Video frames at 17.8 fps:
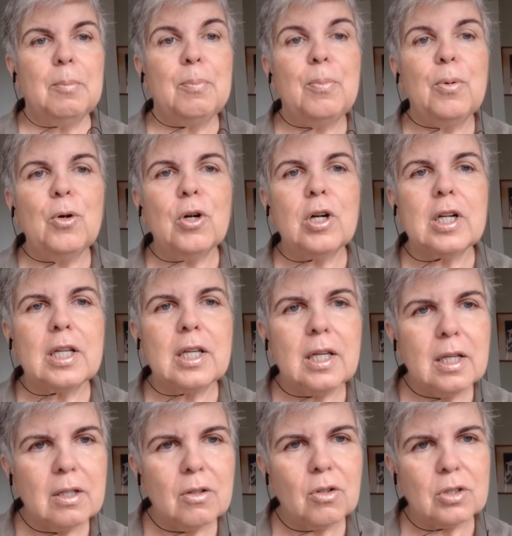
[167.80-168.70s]
por
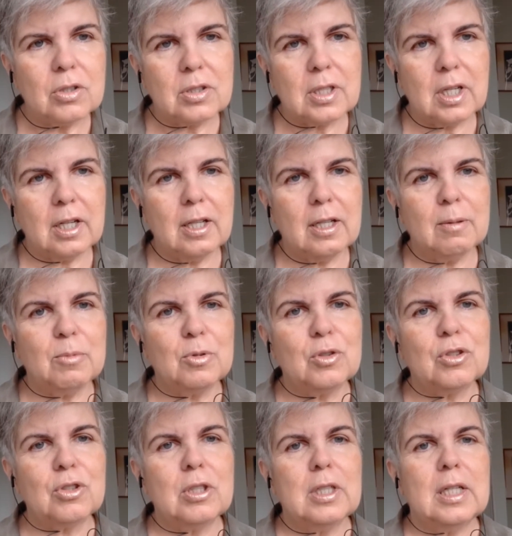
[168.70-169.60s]
que nós
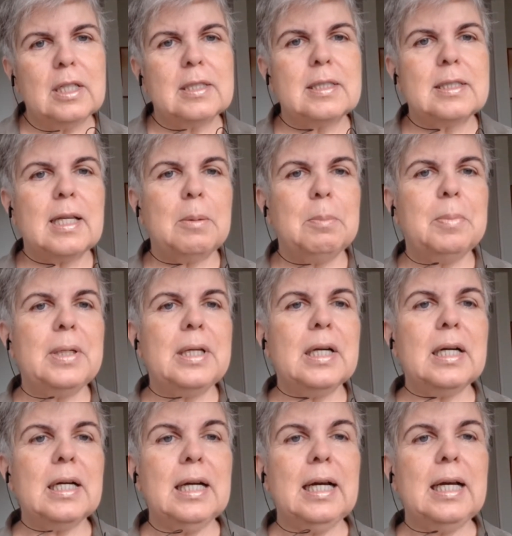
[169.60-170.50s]
cremos,
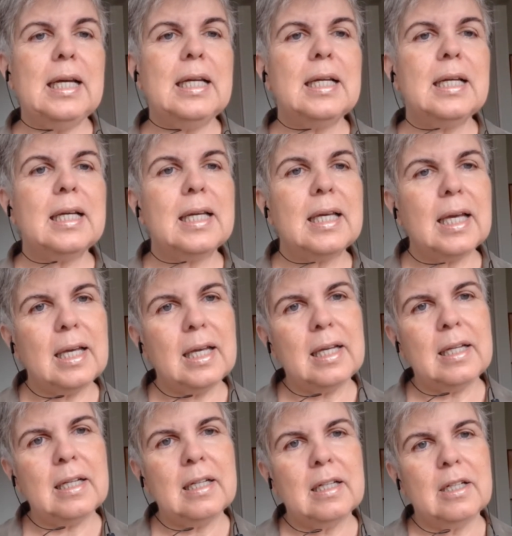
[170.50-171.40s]
saber em
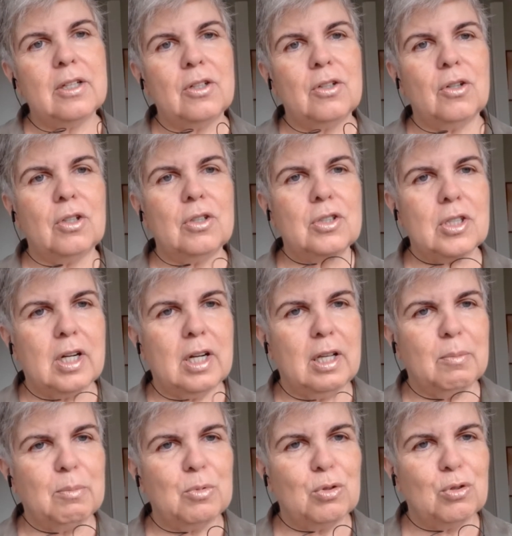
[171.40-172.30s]
quem nós
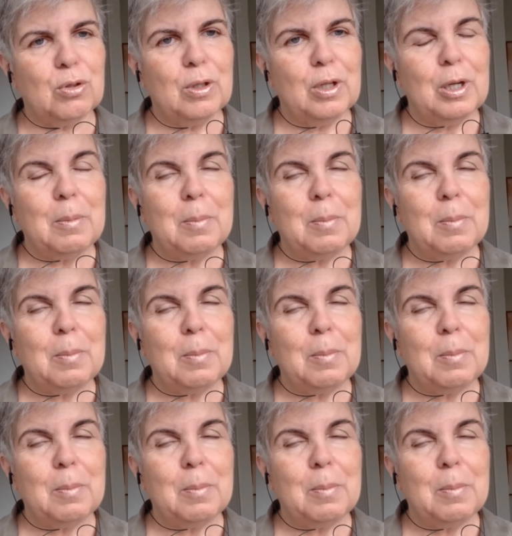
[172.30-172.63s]
cremos,